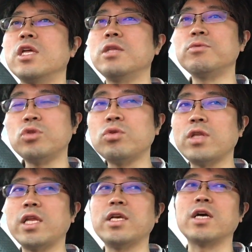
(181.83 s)
でもちょっと
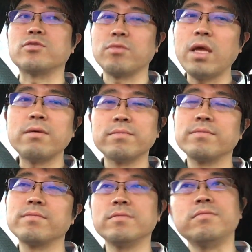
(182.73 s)
何かあるとね
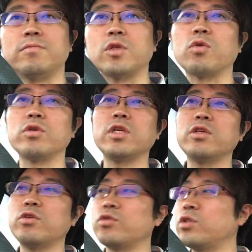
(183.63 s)
うんってこう永
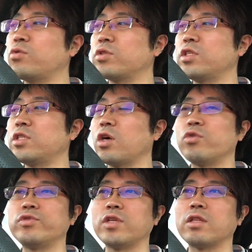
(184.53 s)
久にこうスイッチが
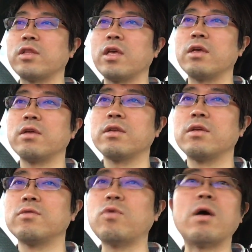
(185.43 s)
オフになって
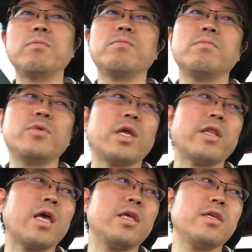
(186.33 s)
わ無理が
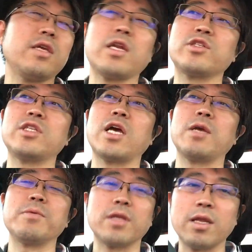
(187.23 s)
ないやる気しな
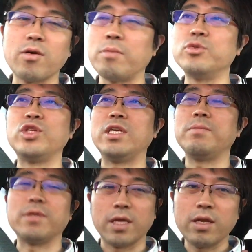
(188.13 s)
いみたいな、これ無理
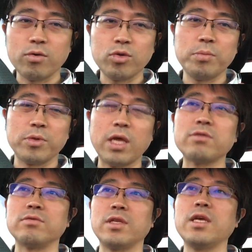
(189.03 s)
みたいなことにもな
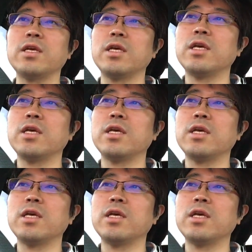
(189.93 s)
るんでね、